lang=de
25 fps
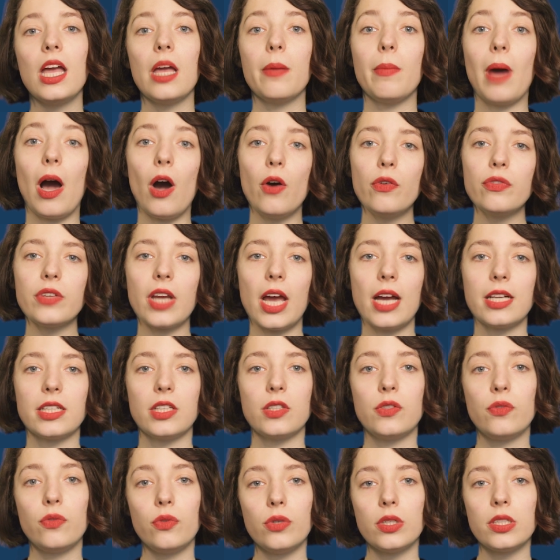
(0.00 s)
im Auftrag
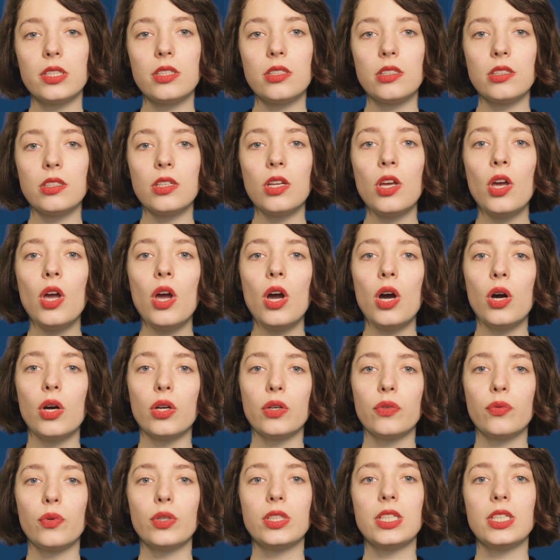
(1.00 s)
des Fürsten und